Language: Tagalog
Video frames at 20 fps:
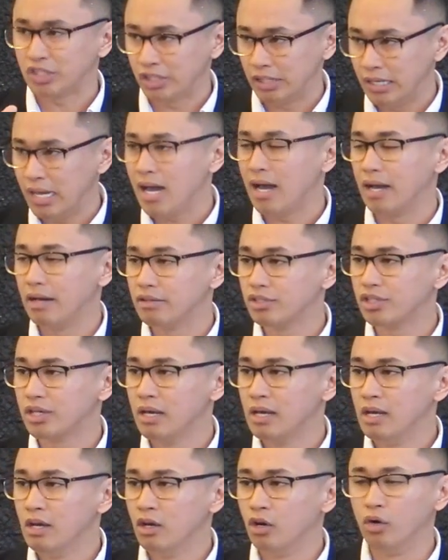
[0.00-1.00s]
Mesiyas
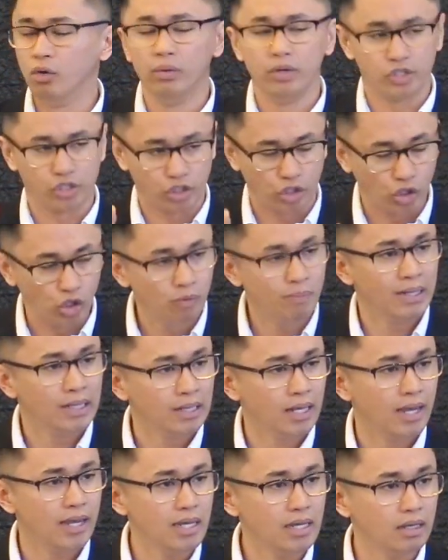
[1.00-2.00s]
who is
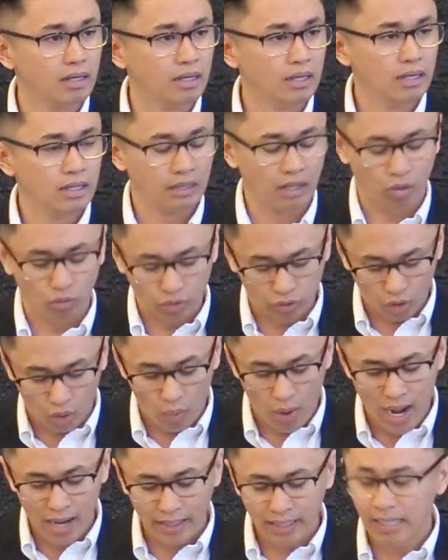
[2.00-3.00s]
human-like na kung
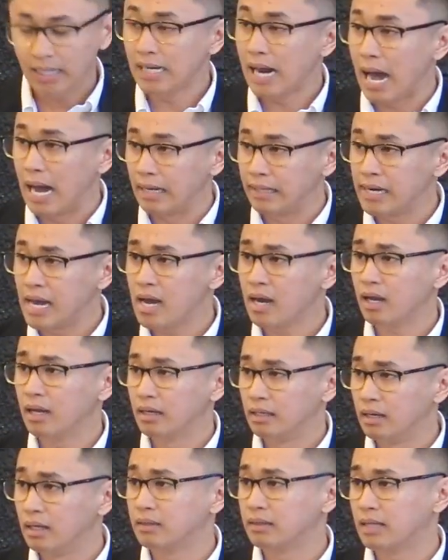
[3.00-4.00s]
tawagin anak
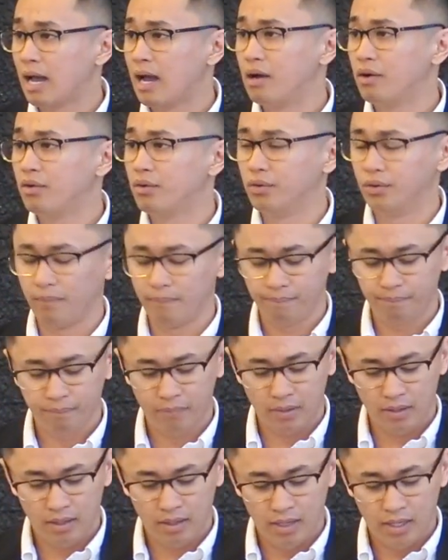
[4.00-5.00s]
ng tao.
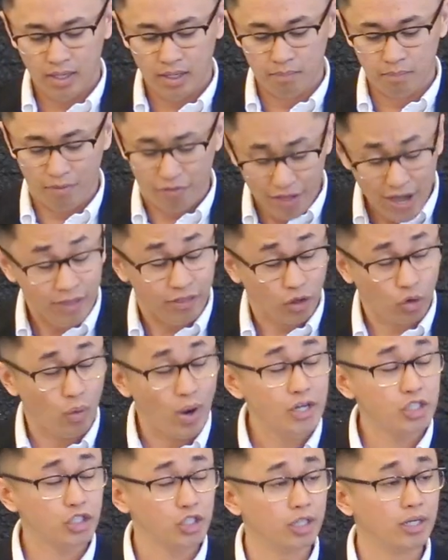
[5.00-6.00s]
But then the
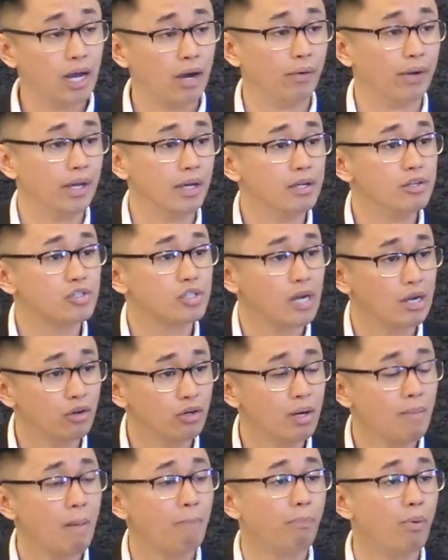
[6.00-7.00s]
question now is, ano
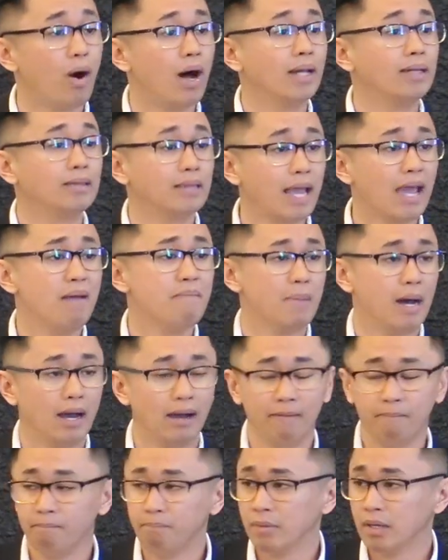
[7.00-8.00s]
naman po ang
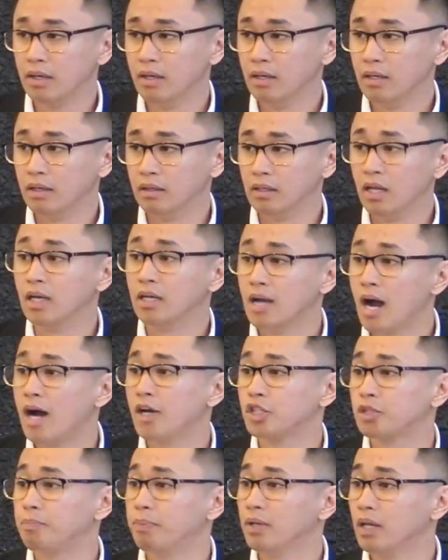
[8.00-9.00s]
tema ng
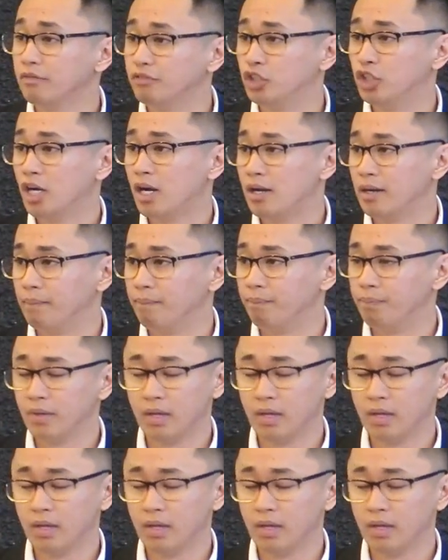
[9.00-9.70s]
Gospel of John?